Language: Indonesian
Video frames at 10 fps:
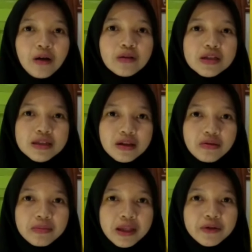Allah
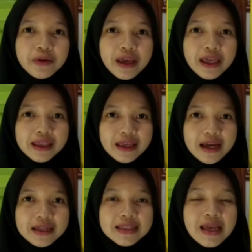selalu melindungi
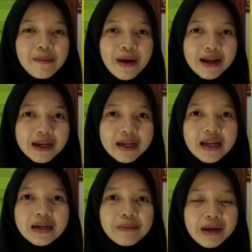kita setiap hari
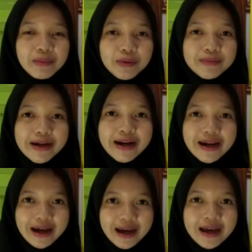dan dimanapun
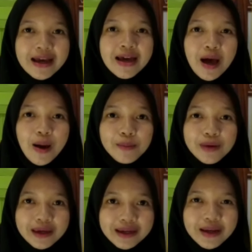berada.
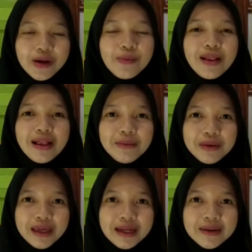Amin ya rabbal
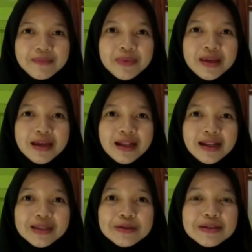alamin.
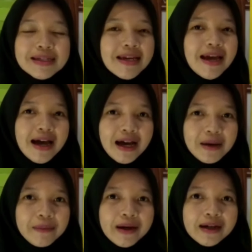Langsung saja ya
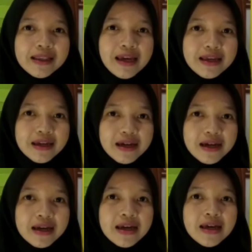ke pengertiannya.
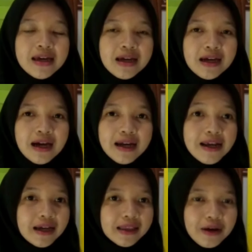
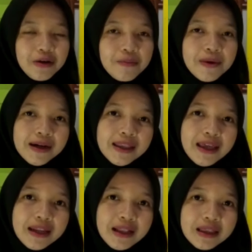Ada yang tahu
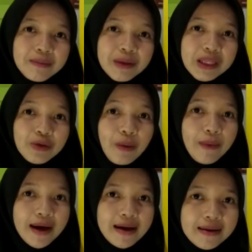pengertian nilai tempat itu apa?